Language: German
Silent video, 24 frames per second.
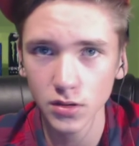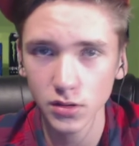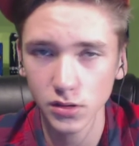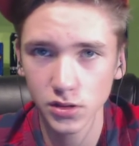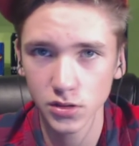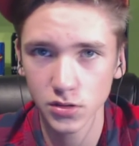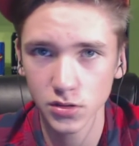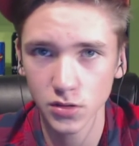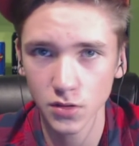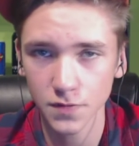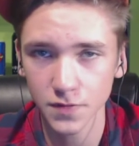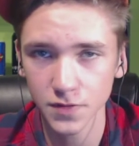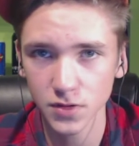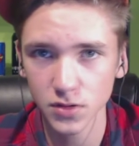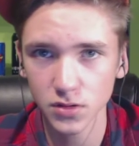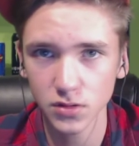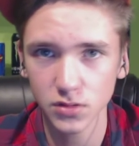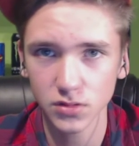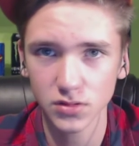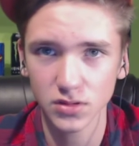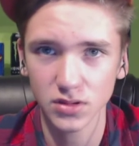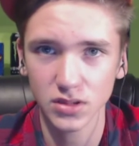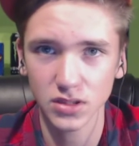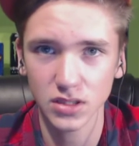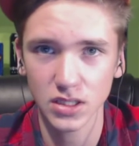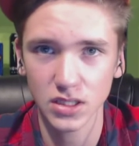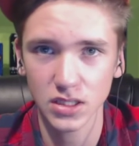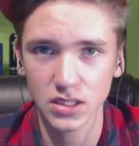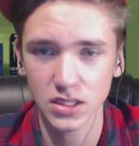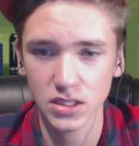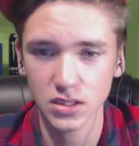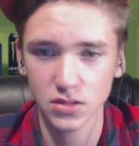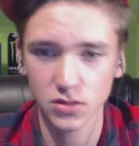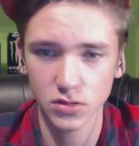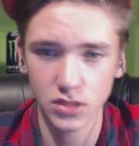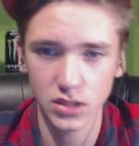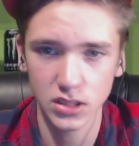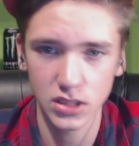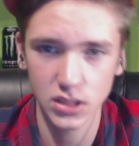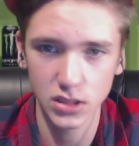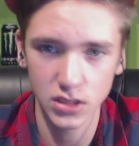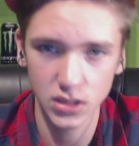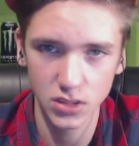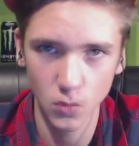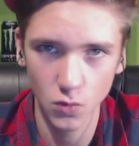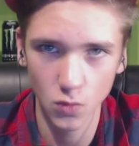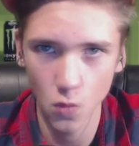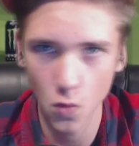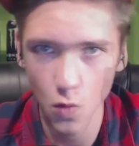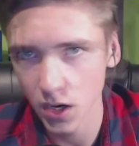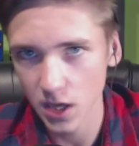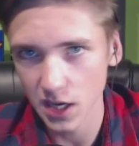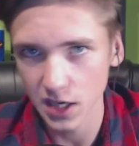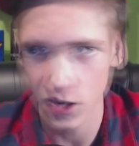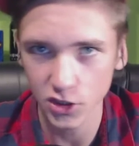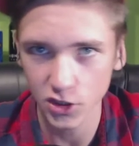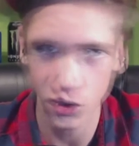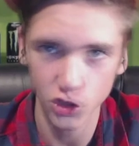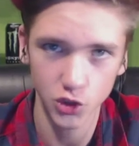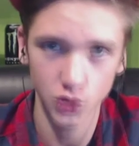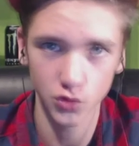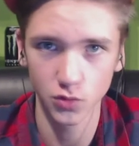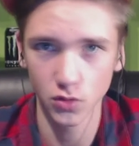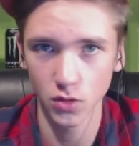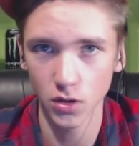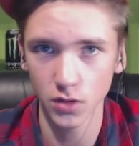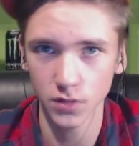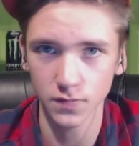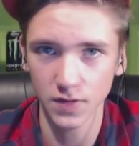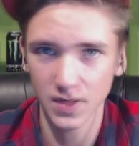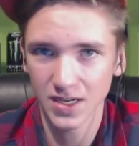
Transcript: Ich hoffe, dass das euch jetzt nicht so krass stört.